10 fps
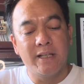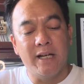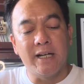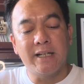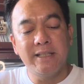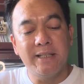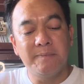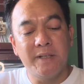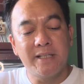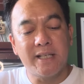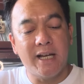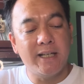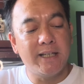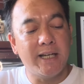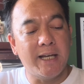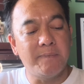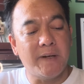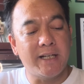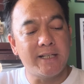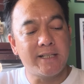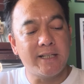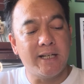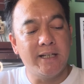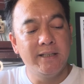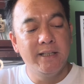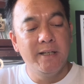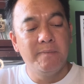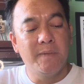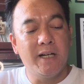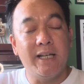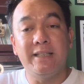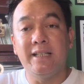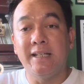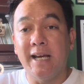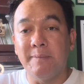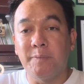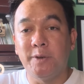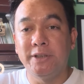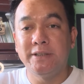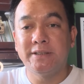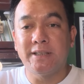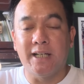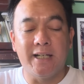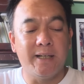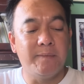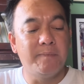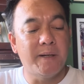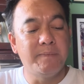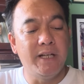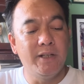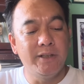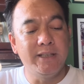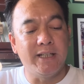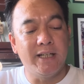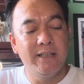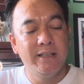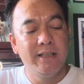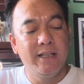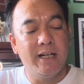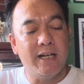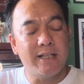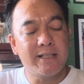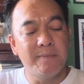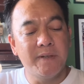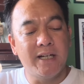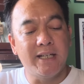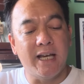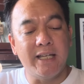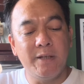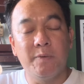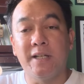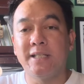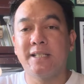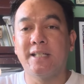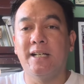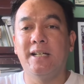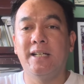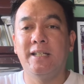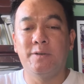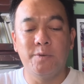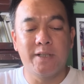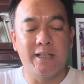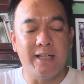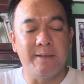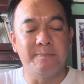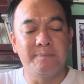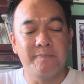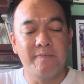Ang kanyang mensahe ay para sa mga itinapon sa Babylonia at sa mga naiwan sa Jerusalem.